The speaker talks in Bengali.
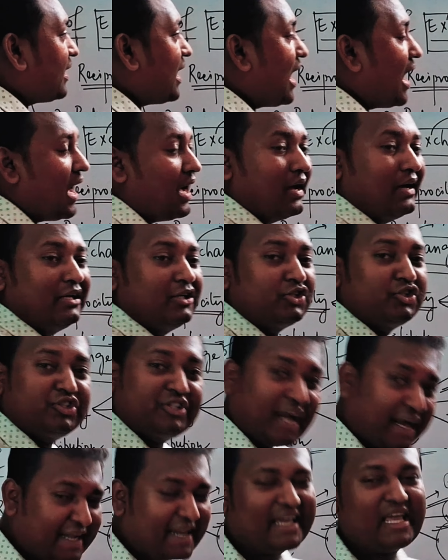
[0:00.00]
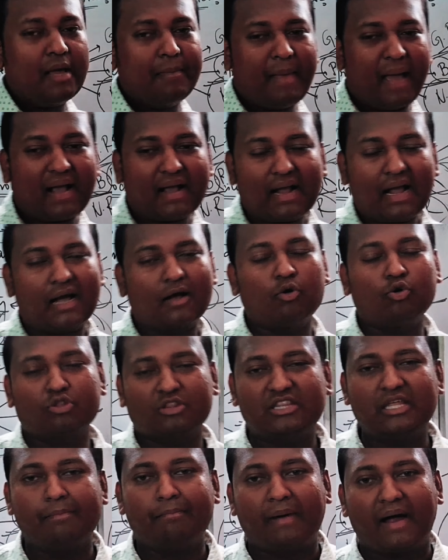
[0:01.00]
আমরা সেটিকে ব্যাখ্যা
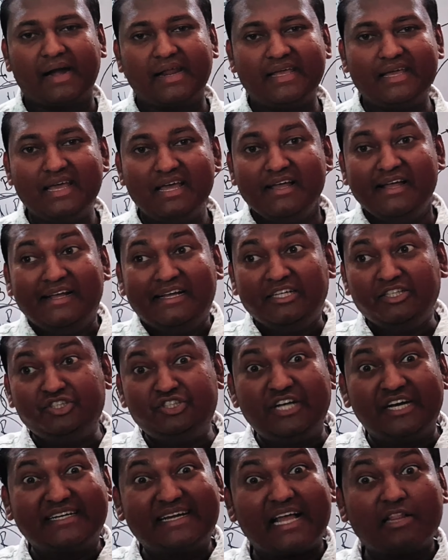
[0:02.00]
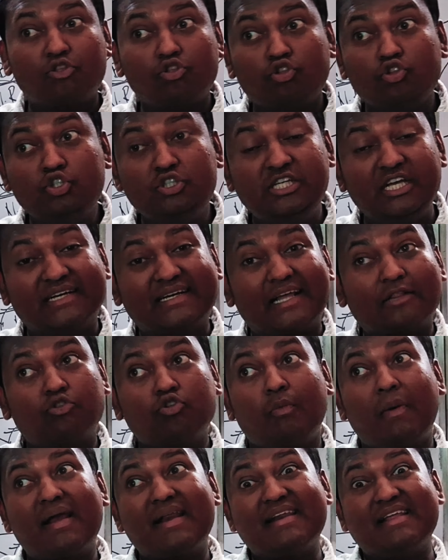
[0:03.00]
করতে পারি যেটা যেটা
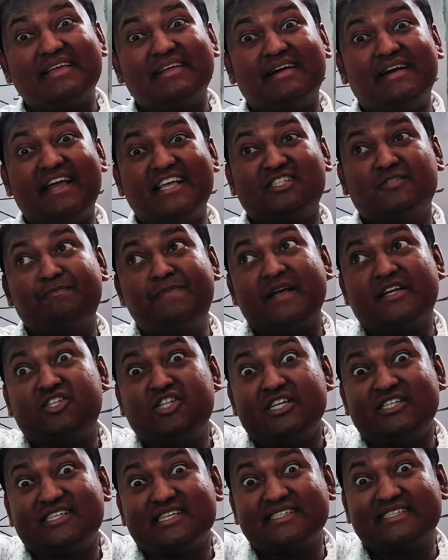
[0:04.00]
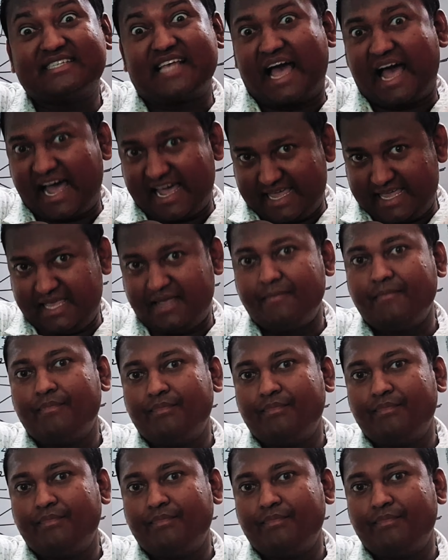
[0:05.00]
তোমার এক্সপেকটেশনস হাই